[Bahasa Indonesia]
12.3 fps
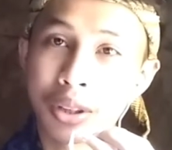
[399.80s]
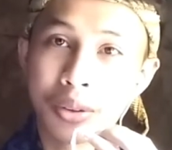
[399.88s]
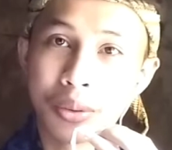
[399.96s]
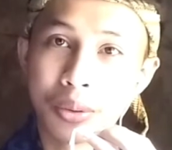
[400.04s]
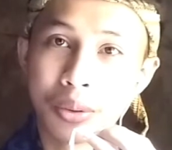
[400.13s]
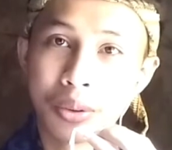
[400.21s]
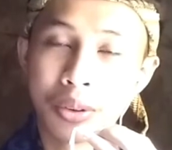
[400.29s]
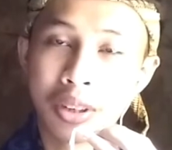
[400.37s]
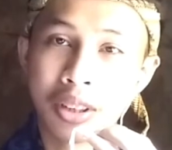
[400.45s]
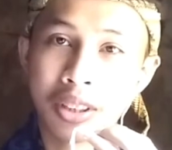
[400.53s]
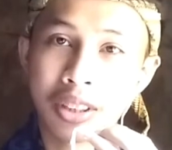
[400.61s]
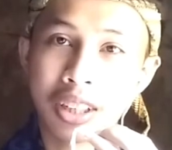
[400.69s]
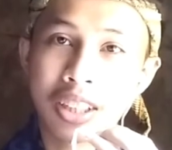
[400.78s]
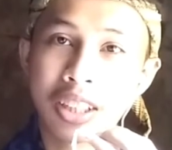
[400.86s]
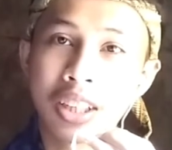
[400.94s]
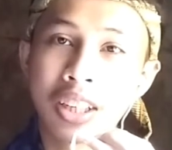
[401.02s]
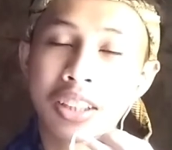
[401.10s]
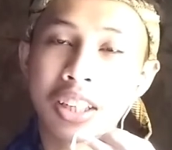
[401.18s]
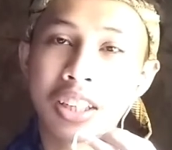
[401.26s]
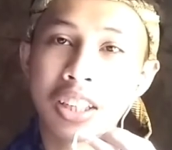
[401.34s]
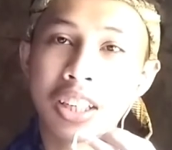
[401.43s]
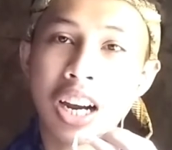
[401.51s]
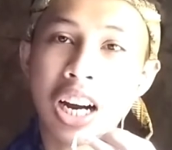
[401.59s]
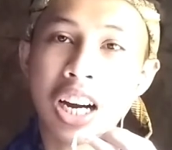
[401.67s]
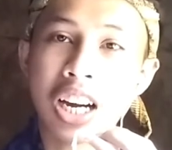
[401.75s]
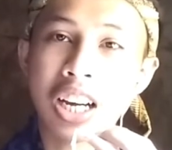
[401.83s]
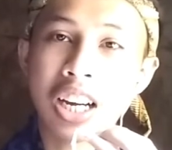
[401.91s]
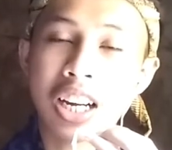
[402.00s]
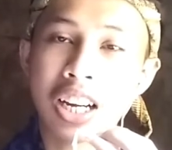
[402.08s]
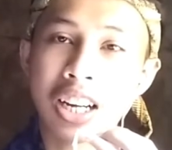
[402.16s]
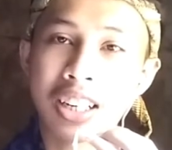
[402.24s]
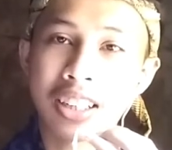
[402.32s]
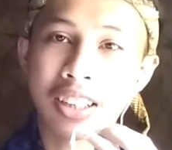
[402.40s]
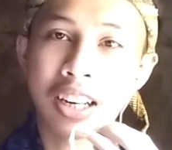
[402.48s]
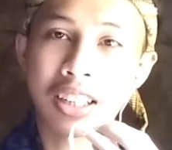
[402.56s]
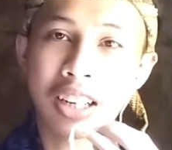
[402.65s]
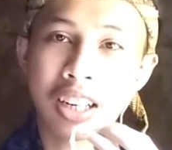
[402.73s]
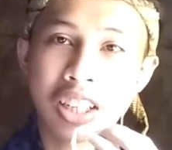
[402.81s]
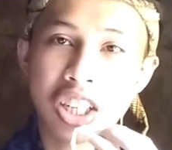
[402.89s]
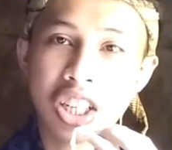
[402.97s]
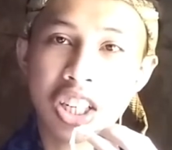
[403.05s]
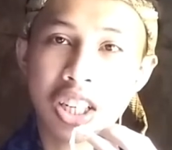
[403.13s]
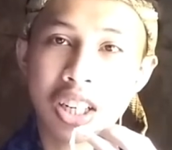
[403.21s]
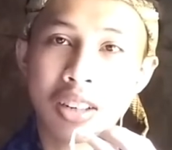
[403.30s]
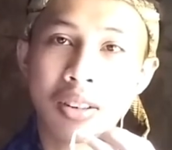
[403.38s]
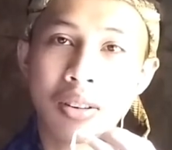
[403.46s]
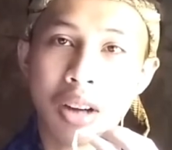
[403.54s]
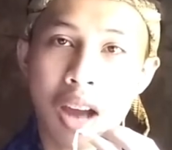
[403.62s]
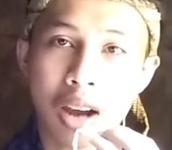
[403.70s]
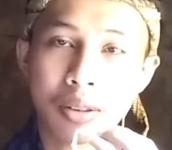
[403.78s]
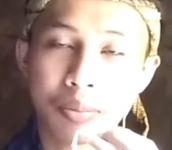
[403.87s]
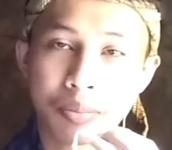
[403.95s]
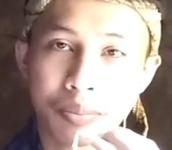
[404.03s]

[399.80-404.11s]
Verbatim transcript: gitu jadi jadinya en, jadi nah